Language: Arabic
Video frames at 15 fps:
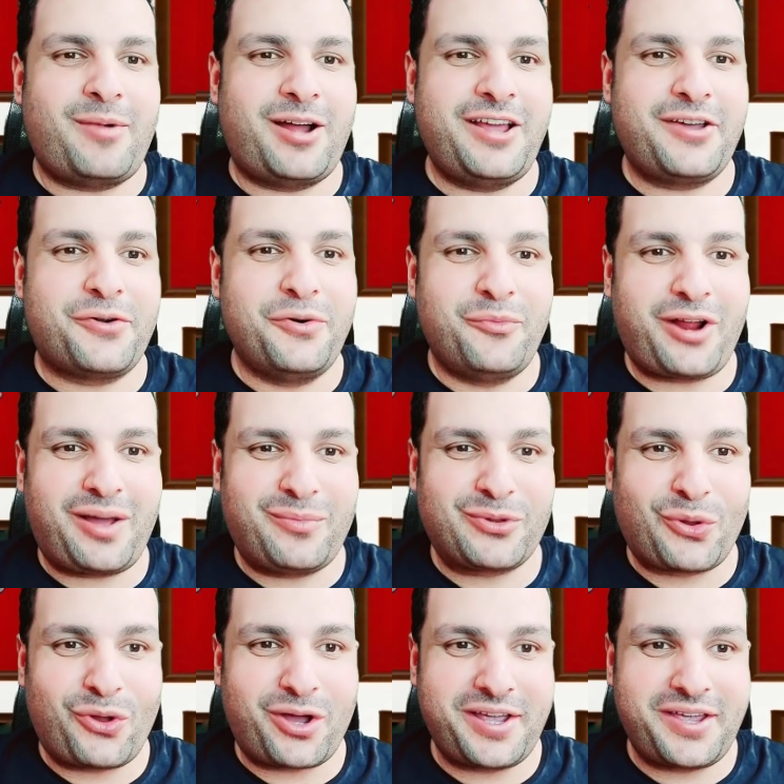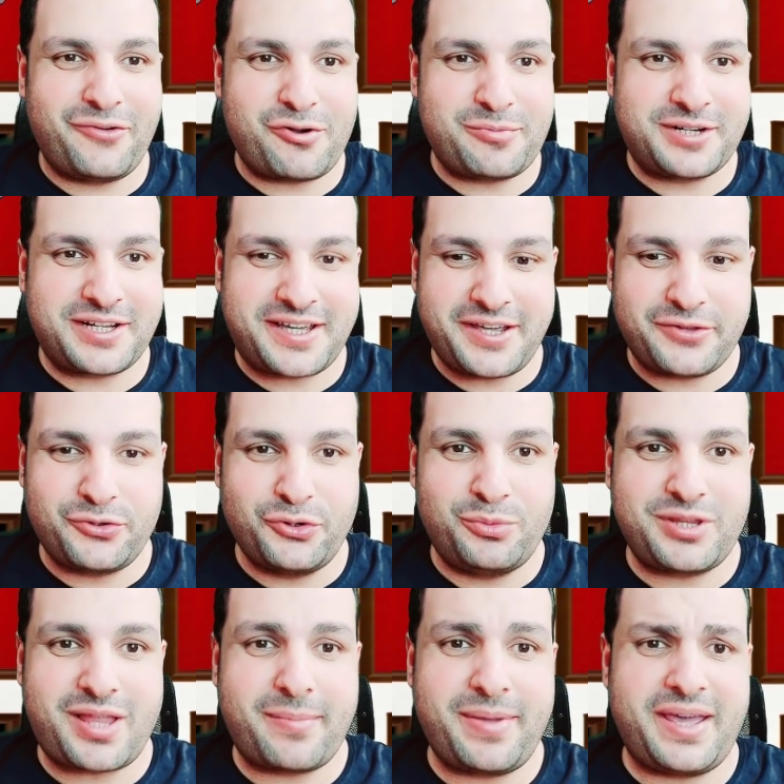عليكم ورحمة الله وبركاته
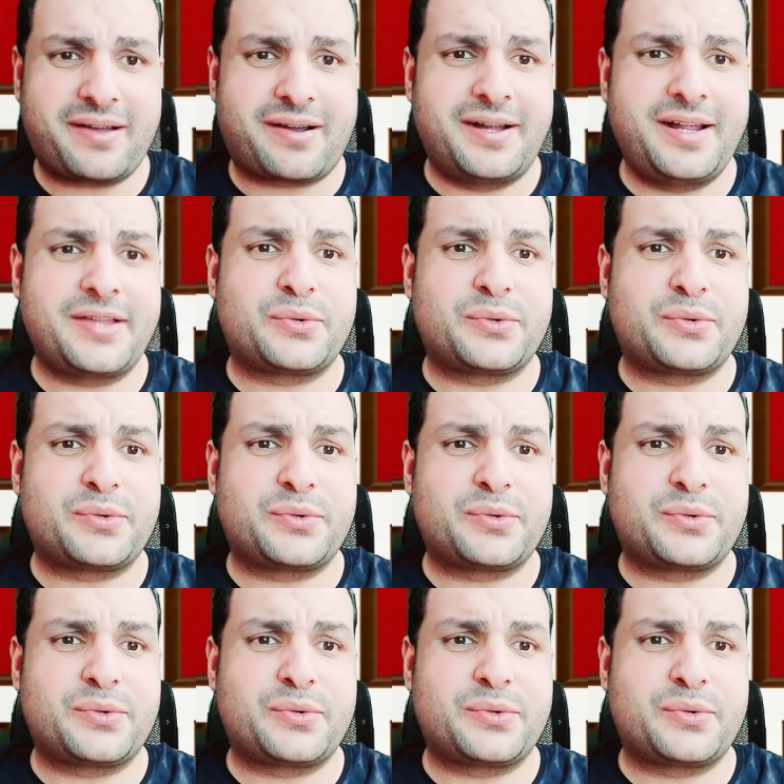متابعي قناة